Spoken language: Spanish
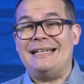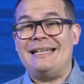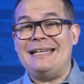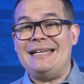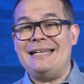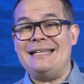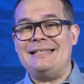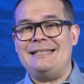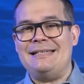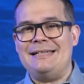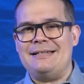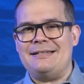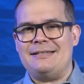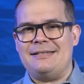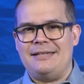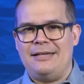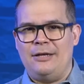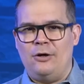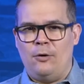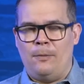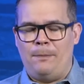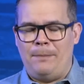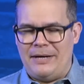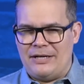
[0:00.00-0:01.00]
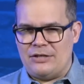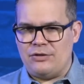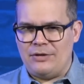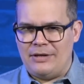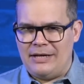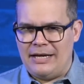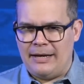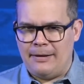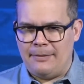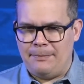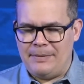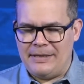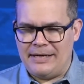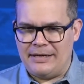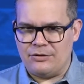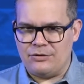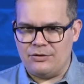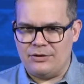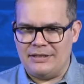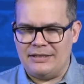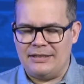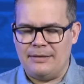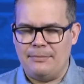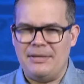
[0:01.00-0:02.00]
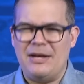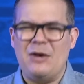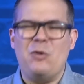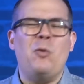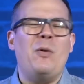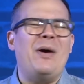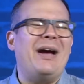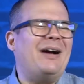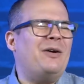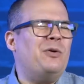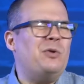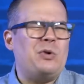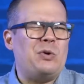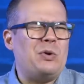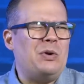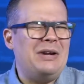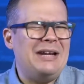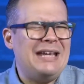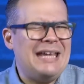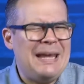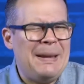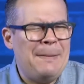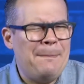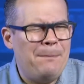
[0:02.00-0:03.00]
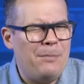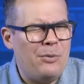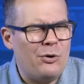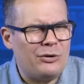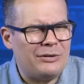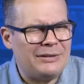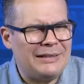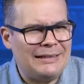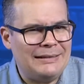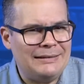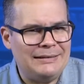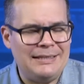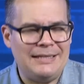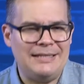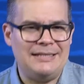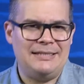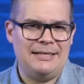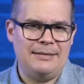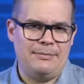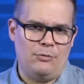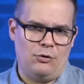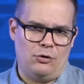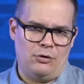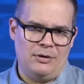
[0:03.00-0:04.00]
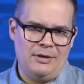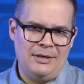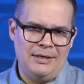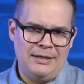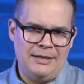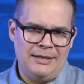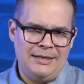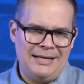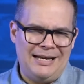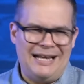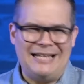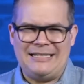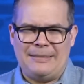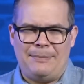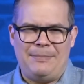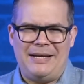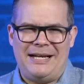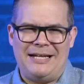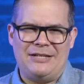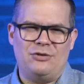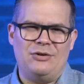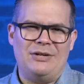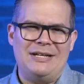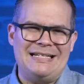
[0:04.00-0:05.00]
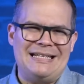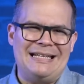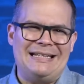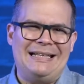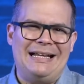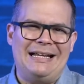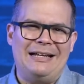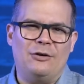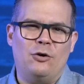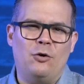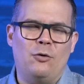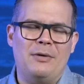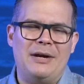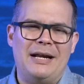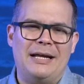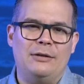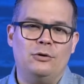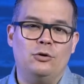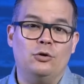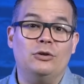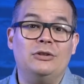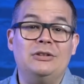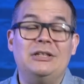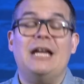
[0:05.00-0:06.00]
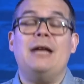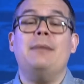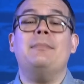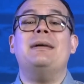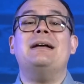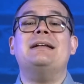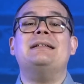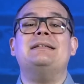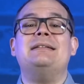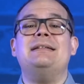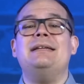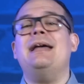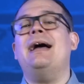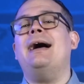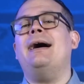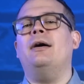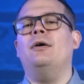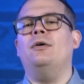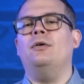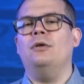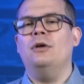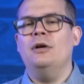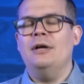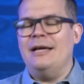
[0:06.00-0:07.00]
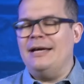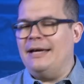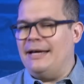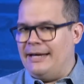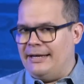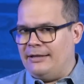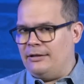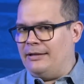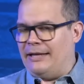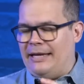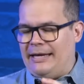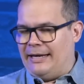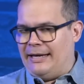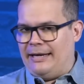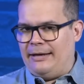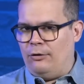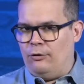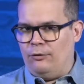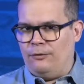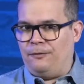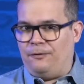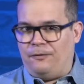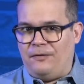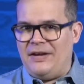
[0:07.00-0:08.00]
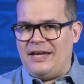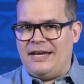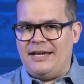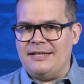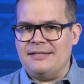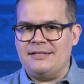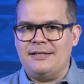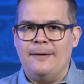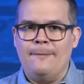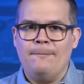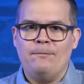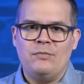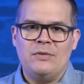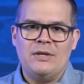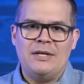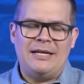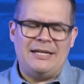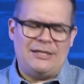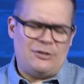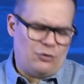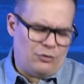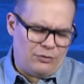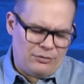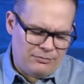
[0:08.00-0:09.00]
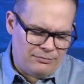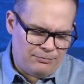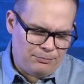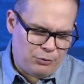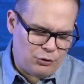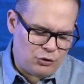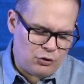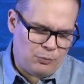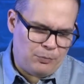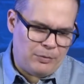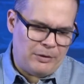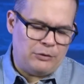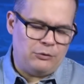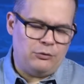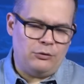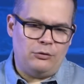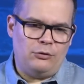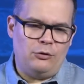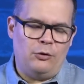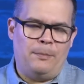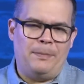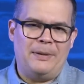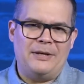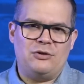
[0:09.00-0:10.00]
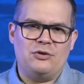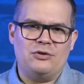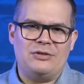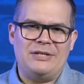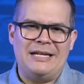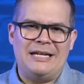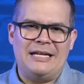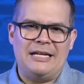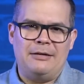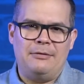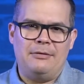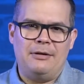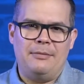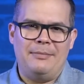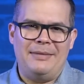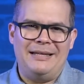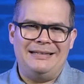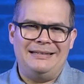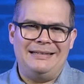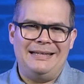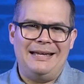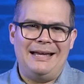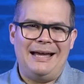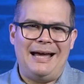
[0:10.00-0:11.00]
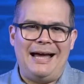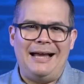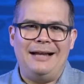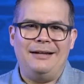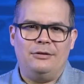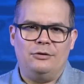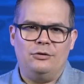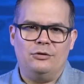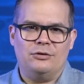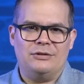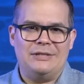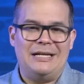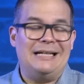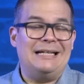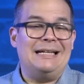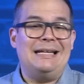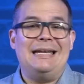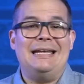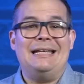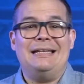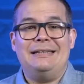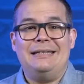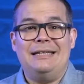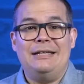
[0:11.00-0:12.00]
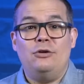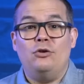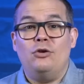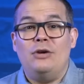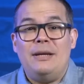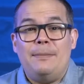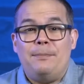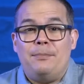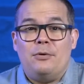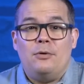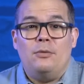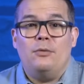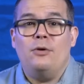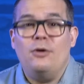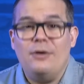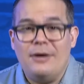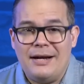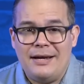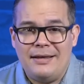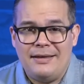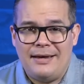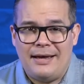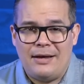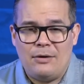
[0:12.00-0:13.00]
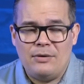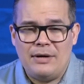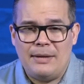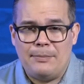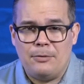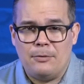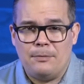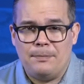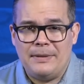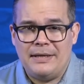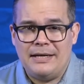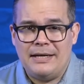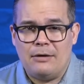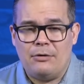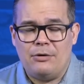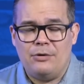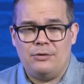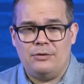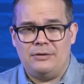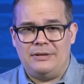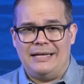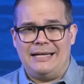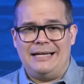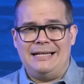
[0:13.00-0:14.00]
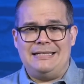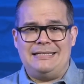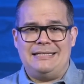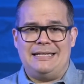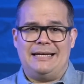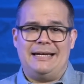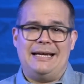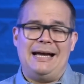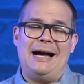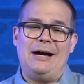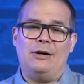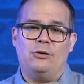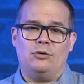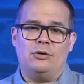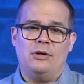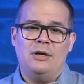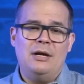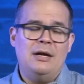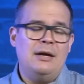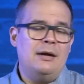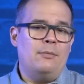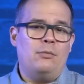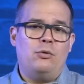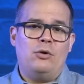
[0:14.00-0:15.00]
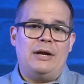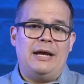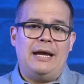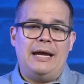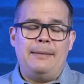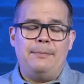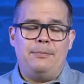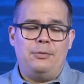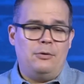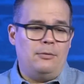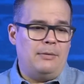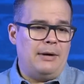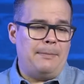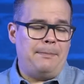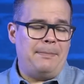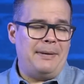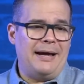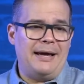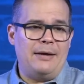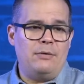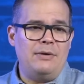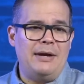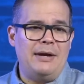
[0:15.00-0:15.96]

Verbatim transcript: crisis y los precios de las aplicaciones también juegan un rol importantísimo las aplicaciones están cobrando demasiado en, los fees y son, por supuesto, los precios increíblemente altos y al cliente no le provoca dejar una propina cuando está en el checkout. Por ejemplo, va a pagar